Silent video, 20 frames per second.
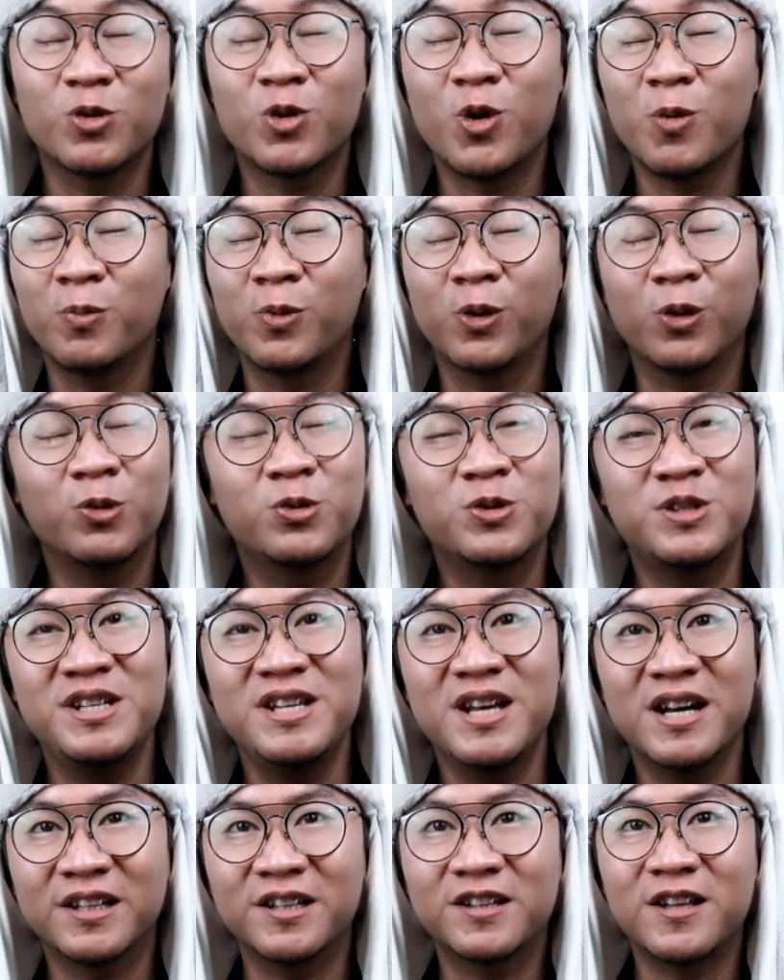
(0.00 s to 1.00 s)
cukup
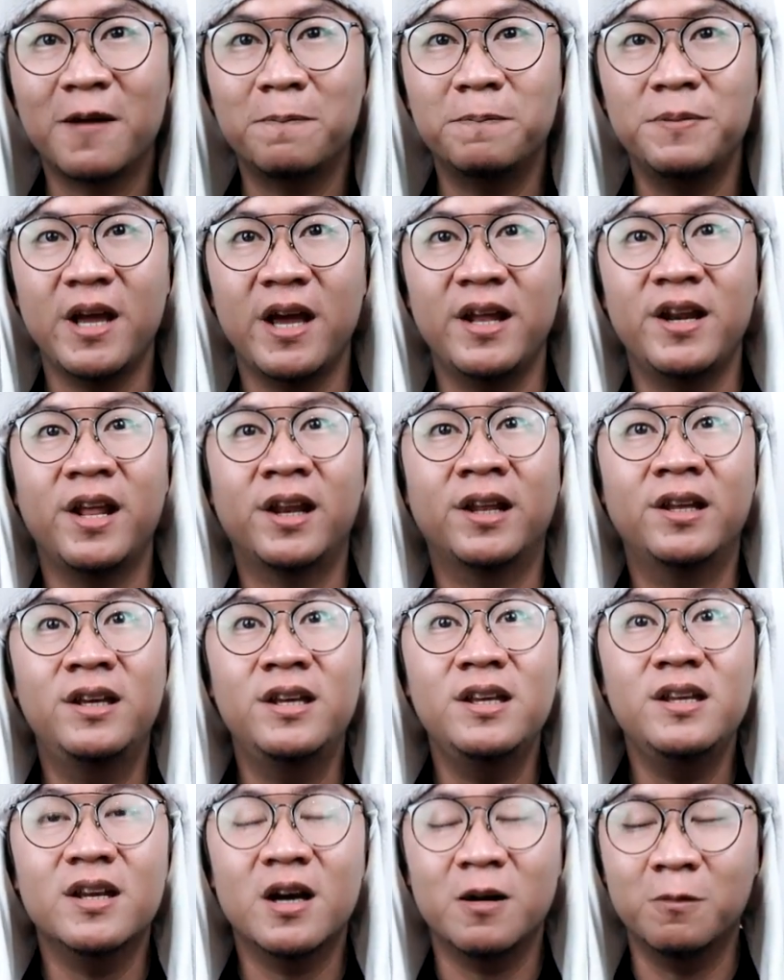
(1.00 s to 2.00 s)
berusia Tapi
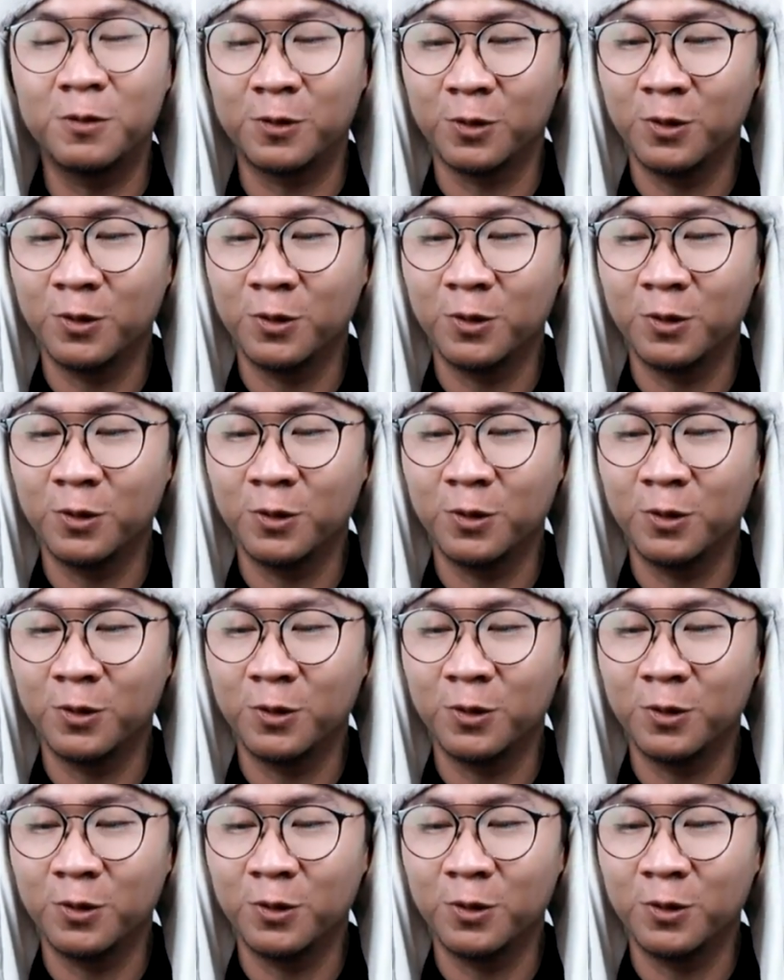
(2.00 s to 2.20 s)
energinya